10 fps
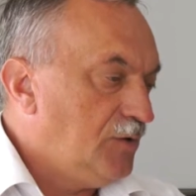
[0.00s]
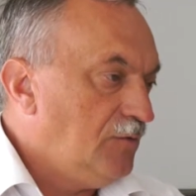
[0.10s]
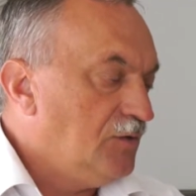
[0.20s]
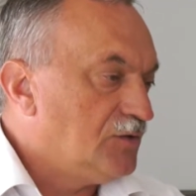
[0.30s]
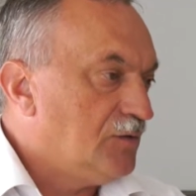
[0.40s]

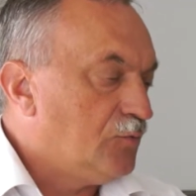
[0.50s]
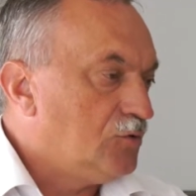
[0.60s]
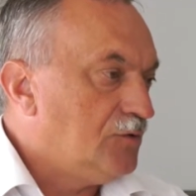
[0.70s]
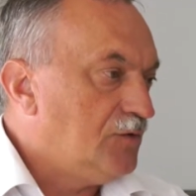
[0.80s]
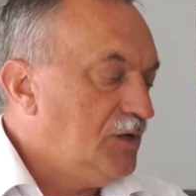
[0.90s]
привиться
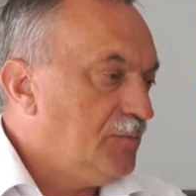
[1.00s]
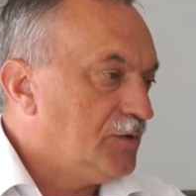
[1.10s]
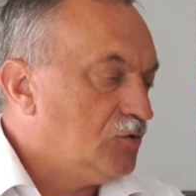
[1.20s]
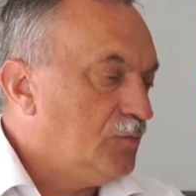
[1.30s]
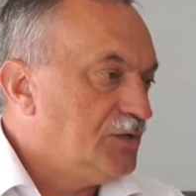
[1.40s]
против гриппа,
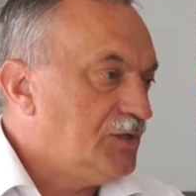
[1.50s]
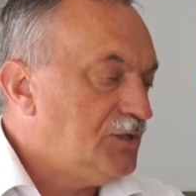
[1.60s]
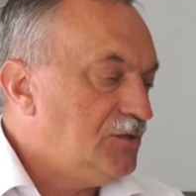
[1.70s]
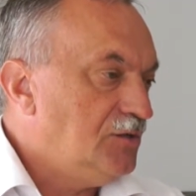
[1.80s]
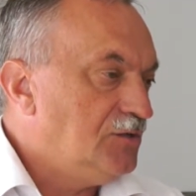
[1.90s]
чтобы
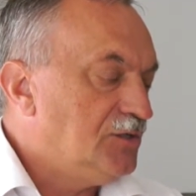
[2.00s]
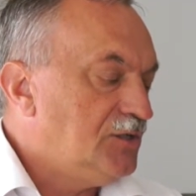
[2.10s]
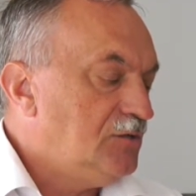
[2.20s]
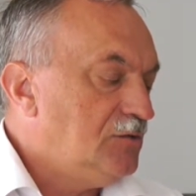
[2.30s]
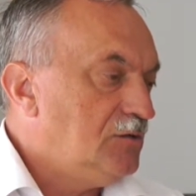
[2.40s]
защитить,
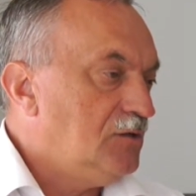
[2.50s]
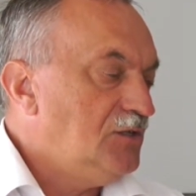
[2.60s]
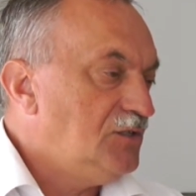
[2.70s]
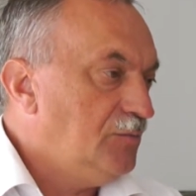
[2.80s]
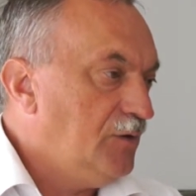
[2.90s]
защитить и
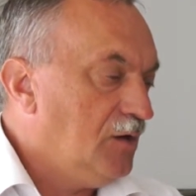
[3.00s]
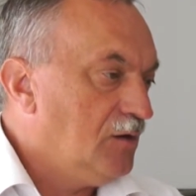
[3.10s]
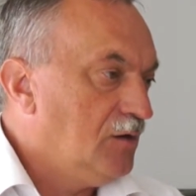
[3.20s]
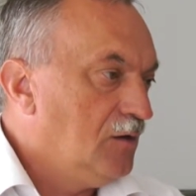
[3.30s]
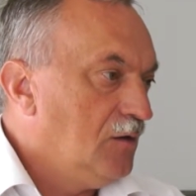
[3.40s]
себя
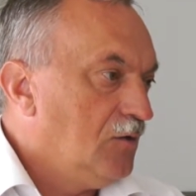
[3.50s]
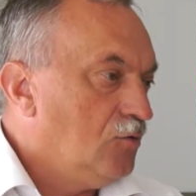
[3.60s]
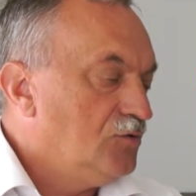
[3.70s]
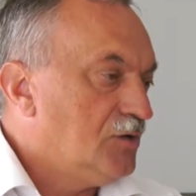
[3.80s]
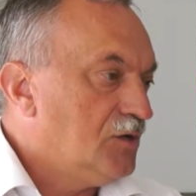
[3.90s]

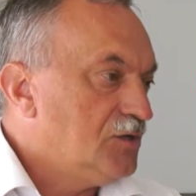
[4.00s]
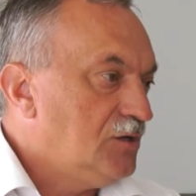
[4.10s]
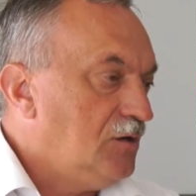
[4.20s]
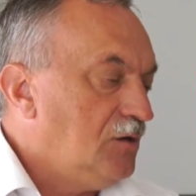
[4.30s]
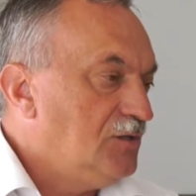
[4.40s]
от
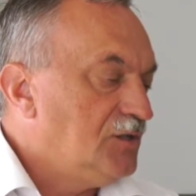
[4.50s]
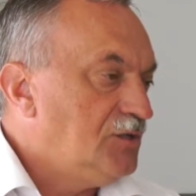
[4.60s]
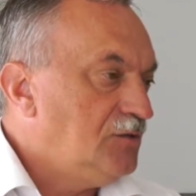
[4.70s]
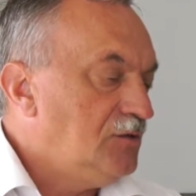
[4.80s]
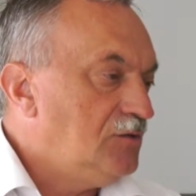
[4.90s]
заражения, и
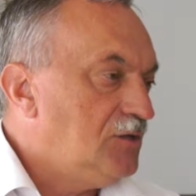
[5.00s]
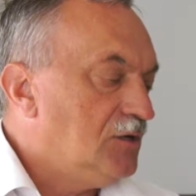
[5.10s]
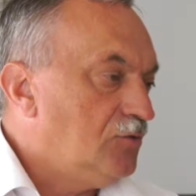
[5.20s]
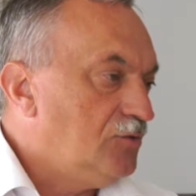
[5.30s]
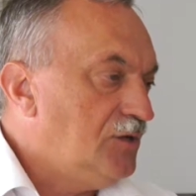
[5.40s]
защитить
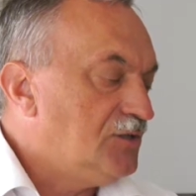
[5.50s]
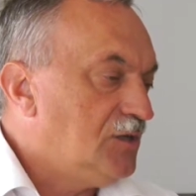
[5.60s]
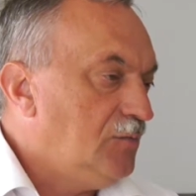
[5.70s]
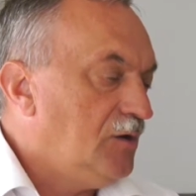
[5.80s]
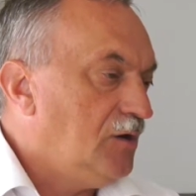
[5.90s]
тех людей, с
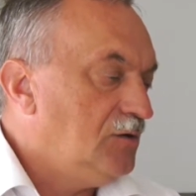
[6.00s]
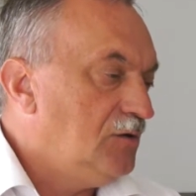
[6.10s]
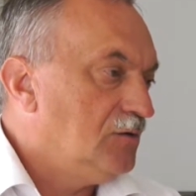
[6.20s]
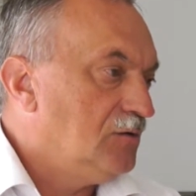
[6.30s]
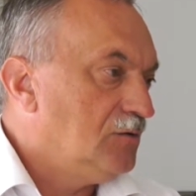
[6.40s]
кем
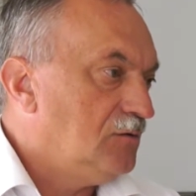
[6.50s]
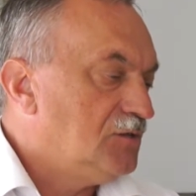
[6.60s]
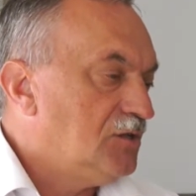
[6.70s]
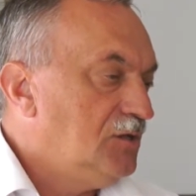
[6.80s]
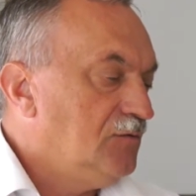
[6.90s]
они
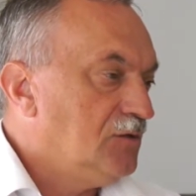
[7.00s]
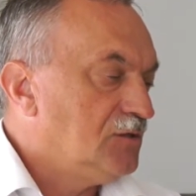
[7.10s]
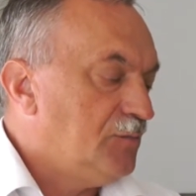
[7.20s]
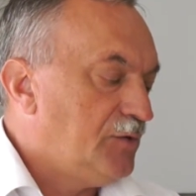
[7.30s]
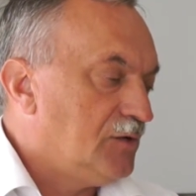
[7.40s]
ежедневно
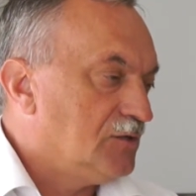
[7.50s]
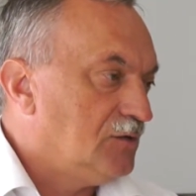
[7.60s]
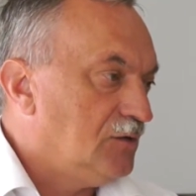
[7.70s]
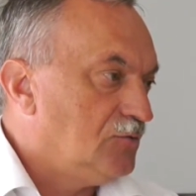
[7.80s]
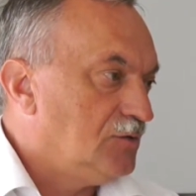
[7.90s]

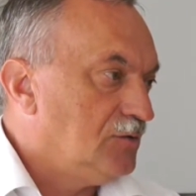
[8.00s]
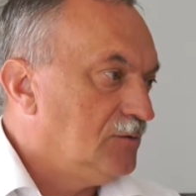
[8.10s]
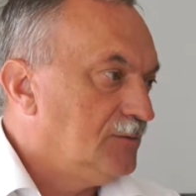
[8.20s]
соприкасаются.